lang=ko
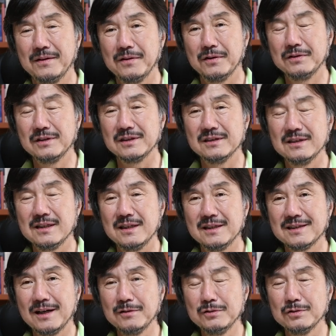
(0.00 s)
오늘은
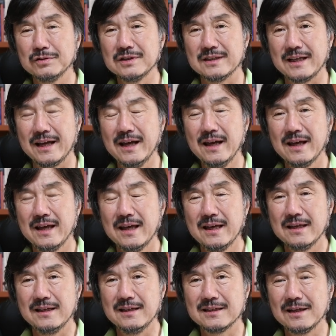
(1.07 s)
이상국 씨의
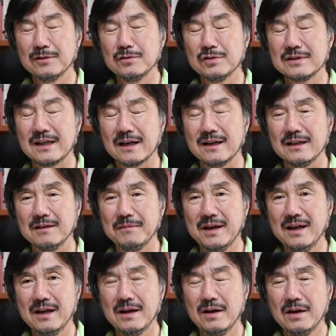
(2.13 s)
이상국
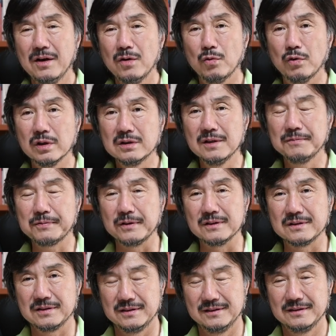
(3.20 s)
작가님의
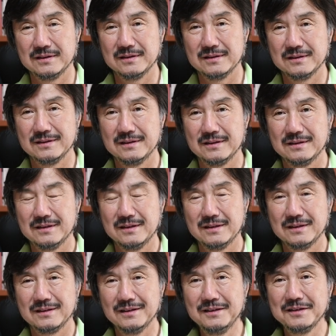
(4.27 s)

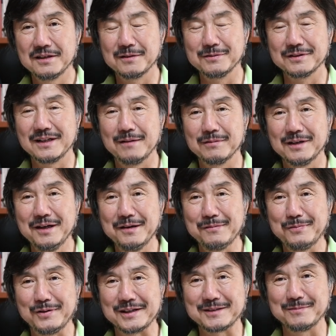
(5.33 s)
워터프런트를 여러분과 함께
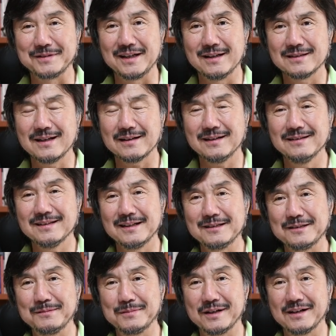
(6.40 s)
보았습니다. 착한
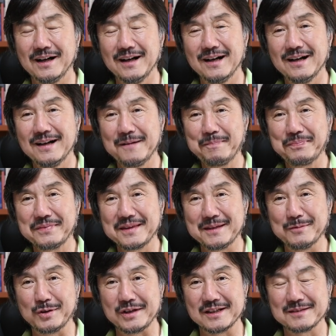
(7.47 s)
사진은 버려라
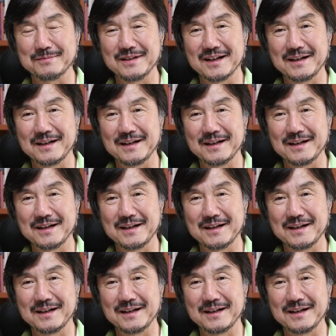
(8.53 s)
김홍이었습니다.